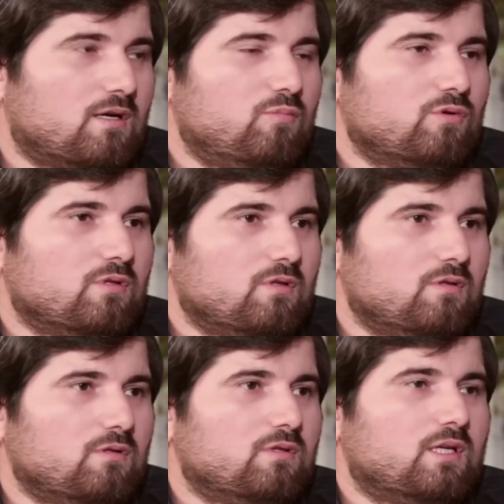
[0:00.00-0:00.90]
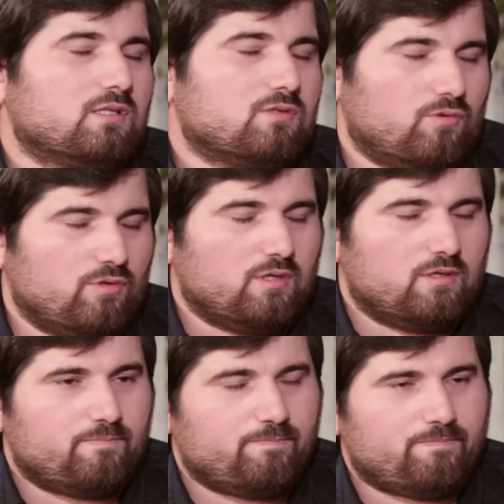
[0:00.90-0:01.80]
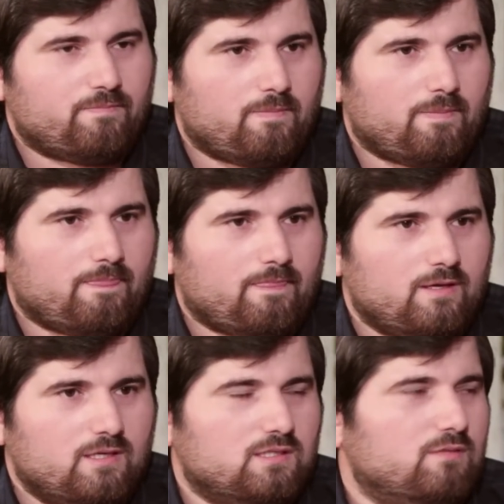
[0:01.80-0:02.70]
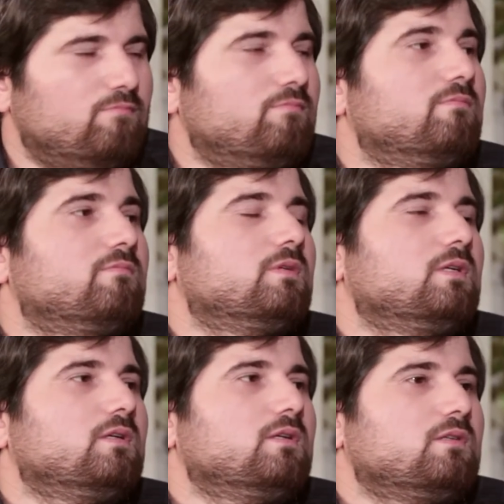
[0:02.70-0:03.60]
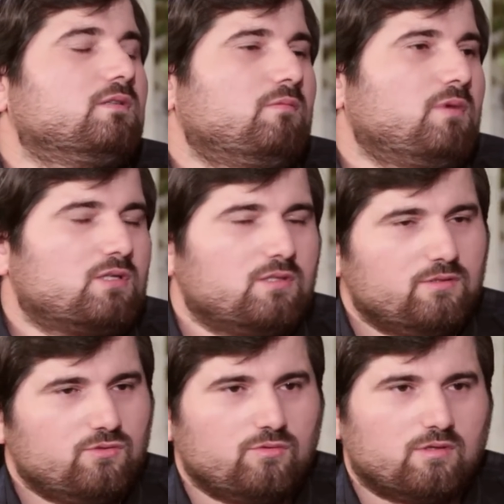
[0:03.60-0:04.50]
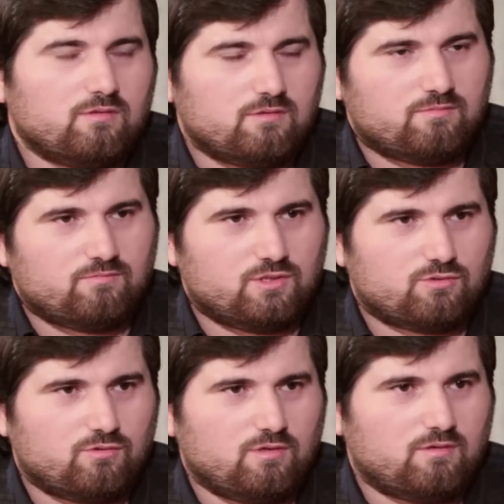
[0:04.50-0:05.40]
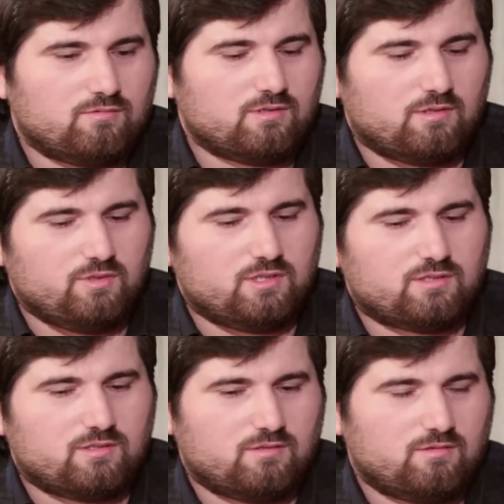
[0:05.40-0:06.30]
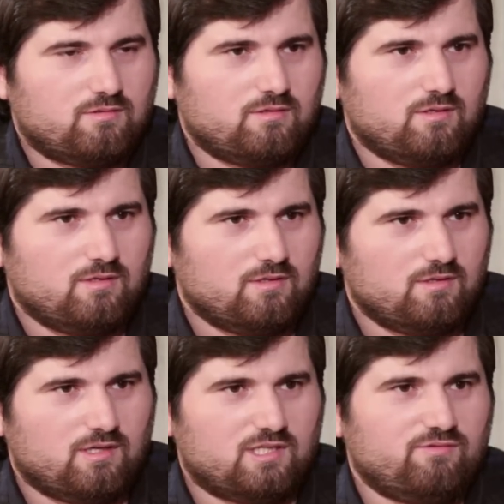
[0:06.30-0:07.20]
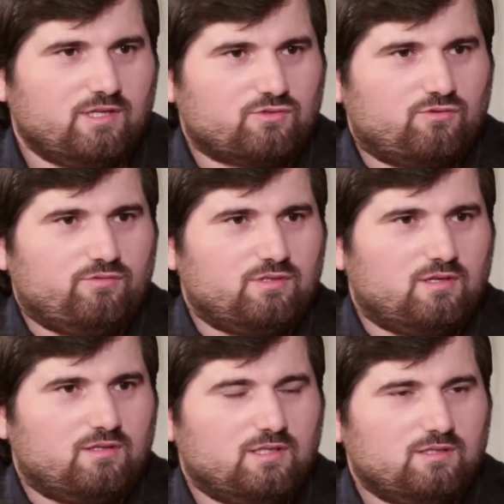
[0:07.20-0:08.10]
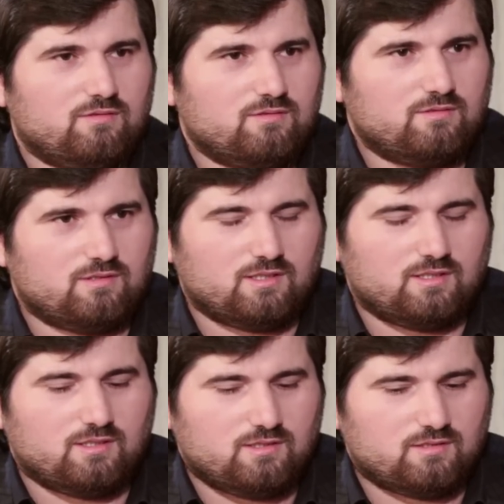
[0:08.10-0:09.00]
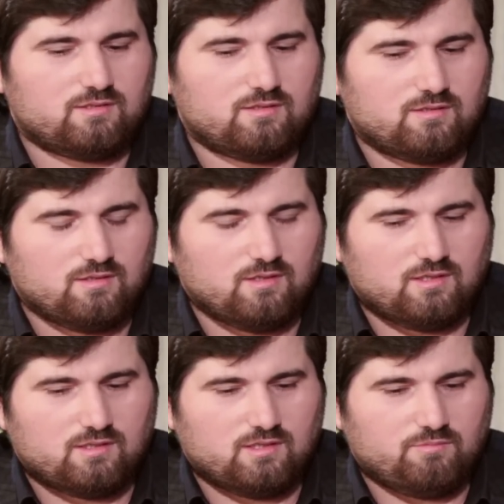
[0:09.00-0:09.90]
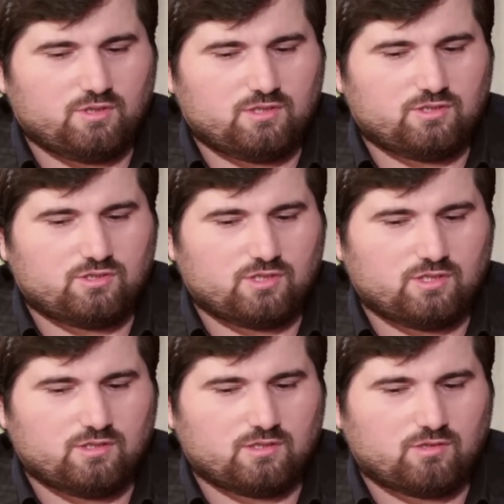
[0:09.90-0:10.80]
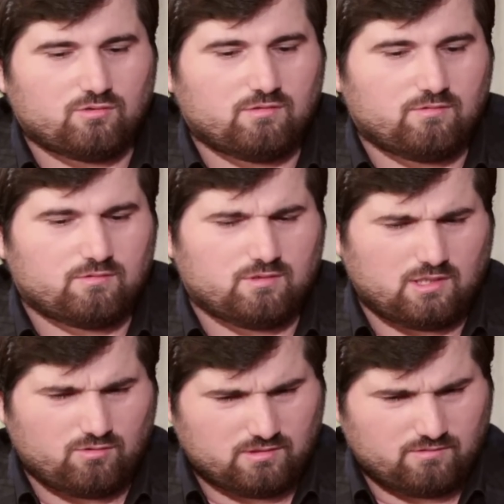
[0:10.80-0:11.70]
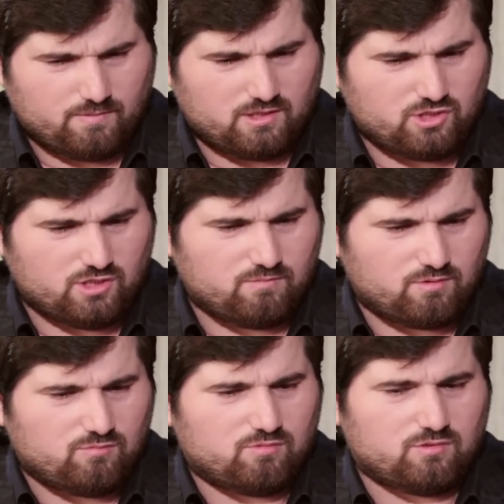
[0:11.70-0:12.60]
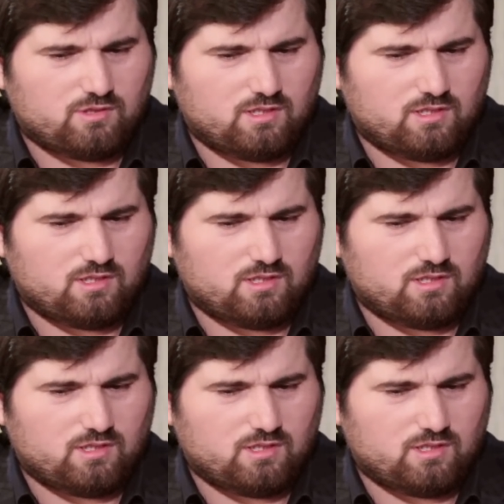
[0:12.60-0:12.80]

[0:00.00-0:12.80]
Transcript: работал на стройке. Это на маршала Жукова мы строили, вот там есть развязку видели, да? да? Угу, Такая да, да, да. На пересечении народного, народного ополчения, по-моему, угу.